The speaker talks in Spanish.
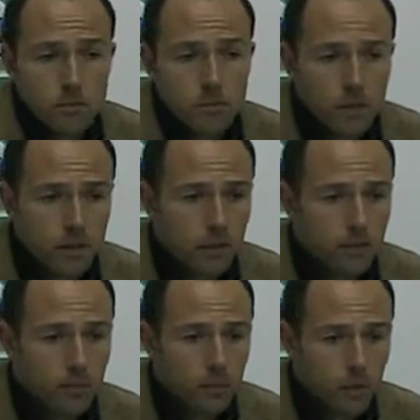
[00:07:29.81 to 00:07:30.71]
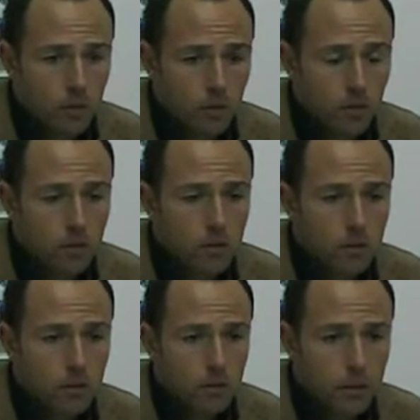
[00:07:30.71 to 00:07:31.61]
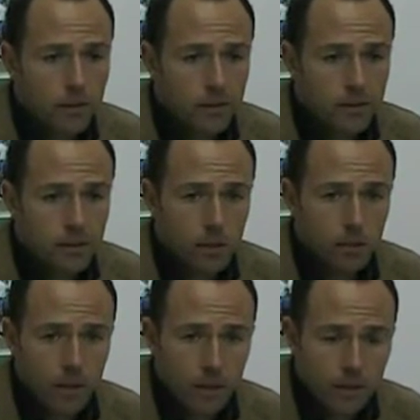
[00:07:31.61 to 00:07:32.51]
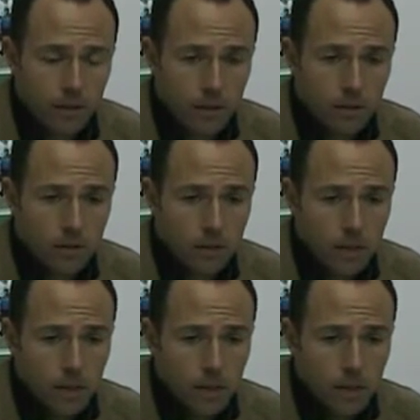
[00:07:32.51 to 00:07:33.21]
no ha tenido tampoco excesivas complicaciones, ¿no?